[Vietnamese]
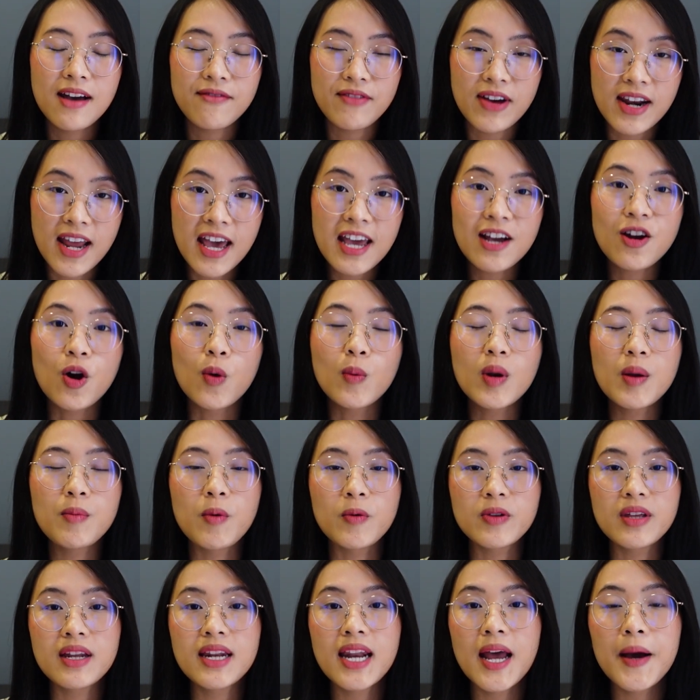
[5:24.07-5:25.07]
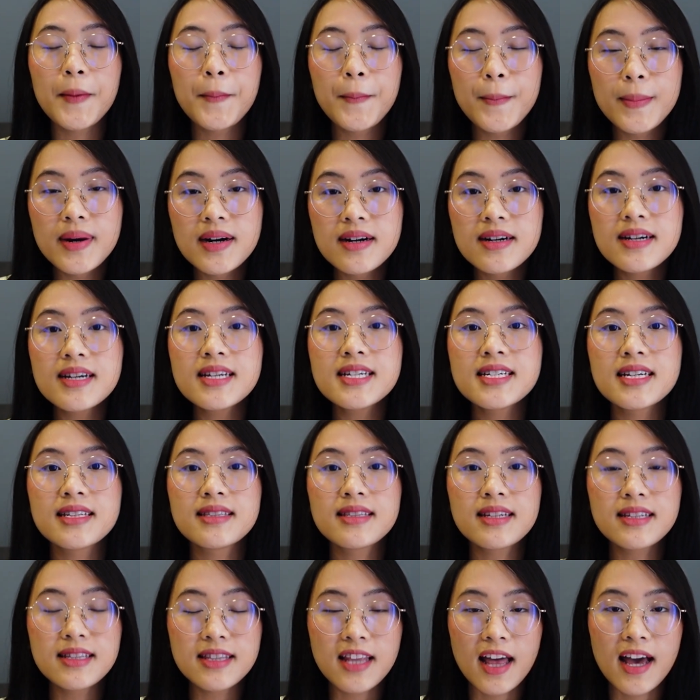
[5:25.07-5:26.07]
Và đây cũng là một tính năng mới
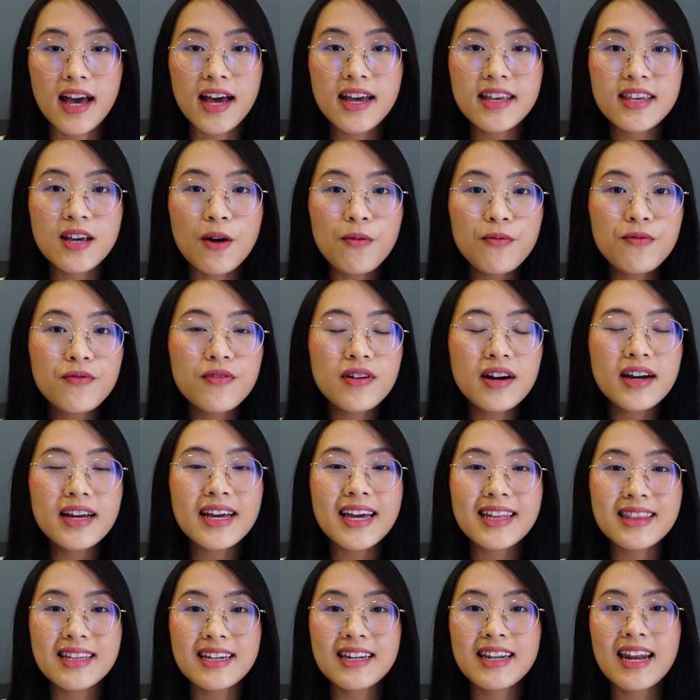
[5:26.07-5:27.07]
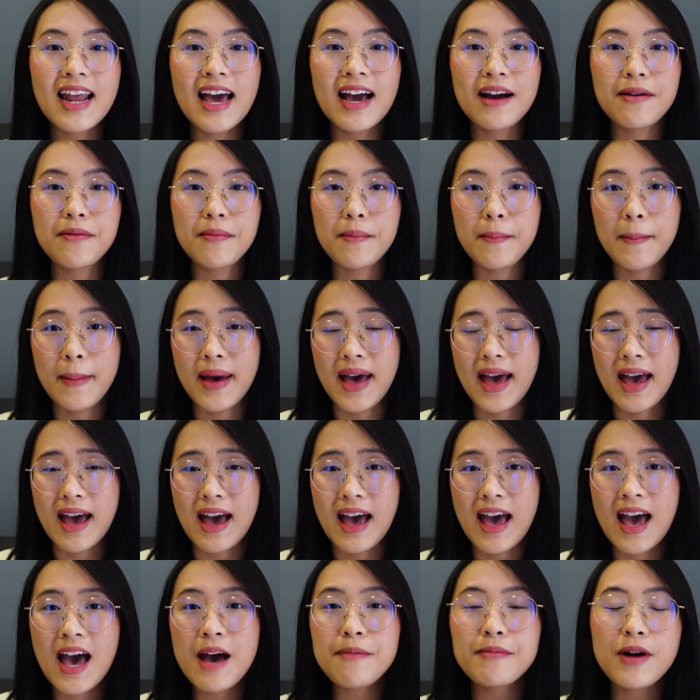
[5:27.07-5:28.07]
trên tinh tế giống với cái tính năng
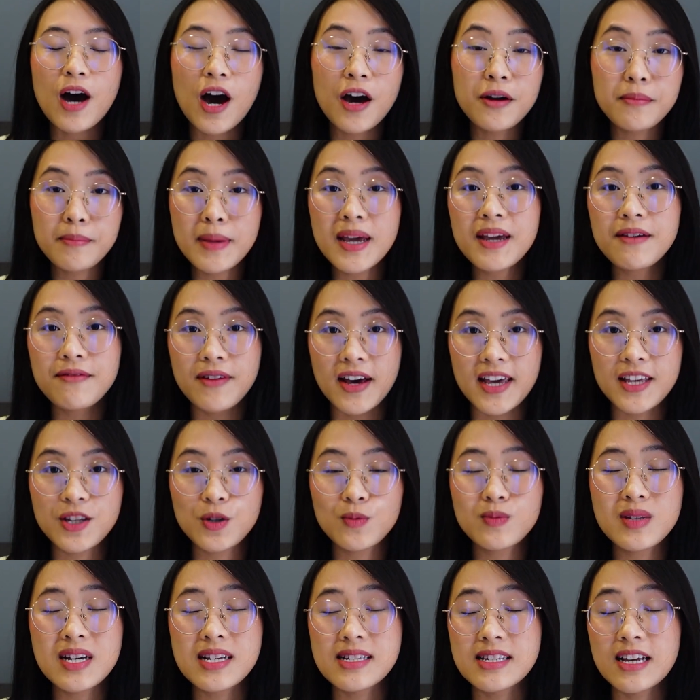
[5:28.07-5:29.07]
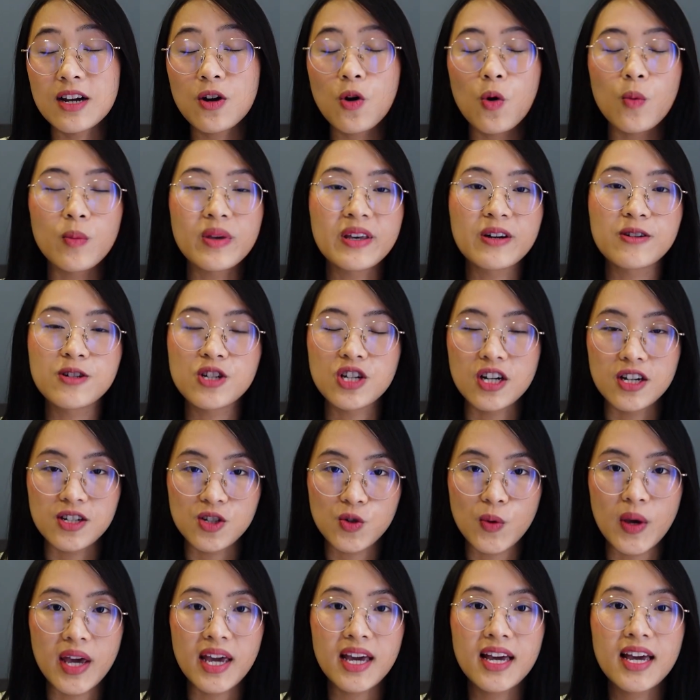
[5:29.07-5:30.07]
mà app on vậy chúng ta sẽ cùng nhau trò
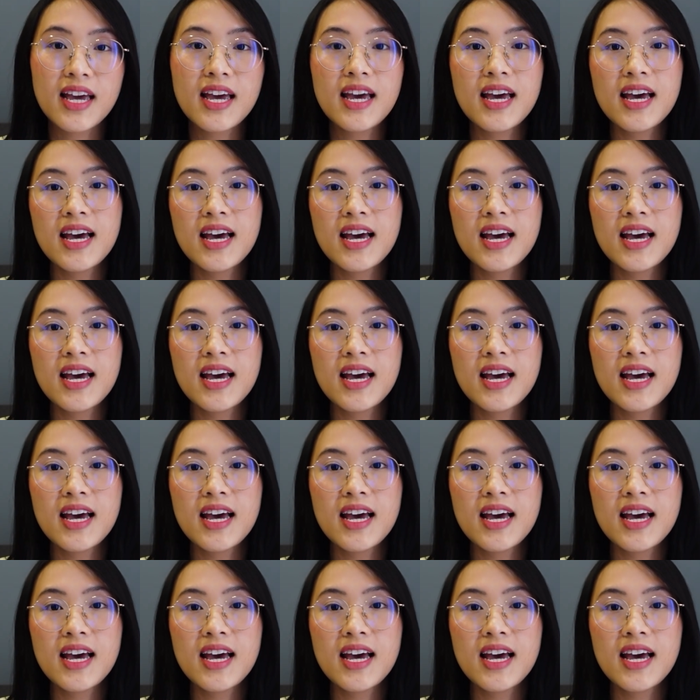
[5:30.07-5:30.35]
chuyện